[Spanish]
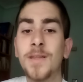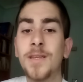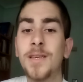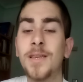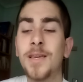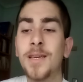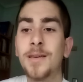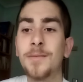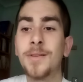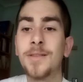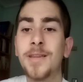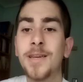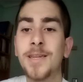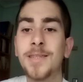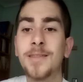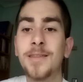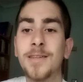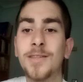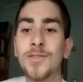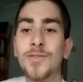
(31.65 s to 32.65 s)
y que vendría a
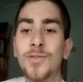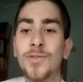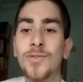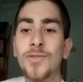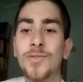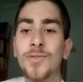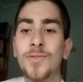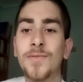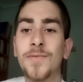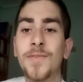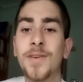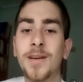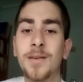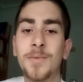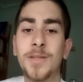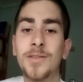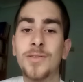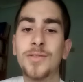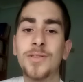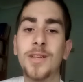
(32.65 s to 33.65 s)
estar hecho con
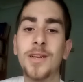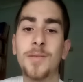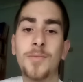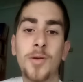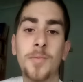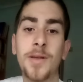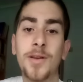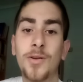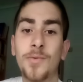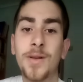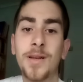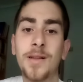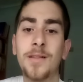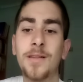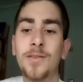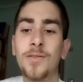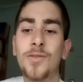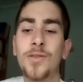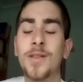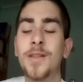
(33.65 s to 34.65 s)
fragmentos de la propia novela
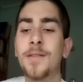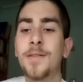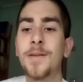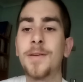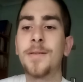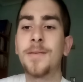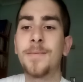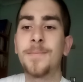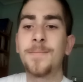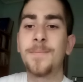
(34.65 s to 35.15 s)
de Cortázar.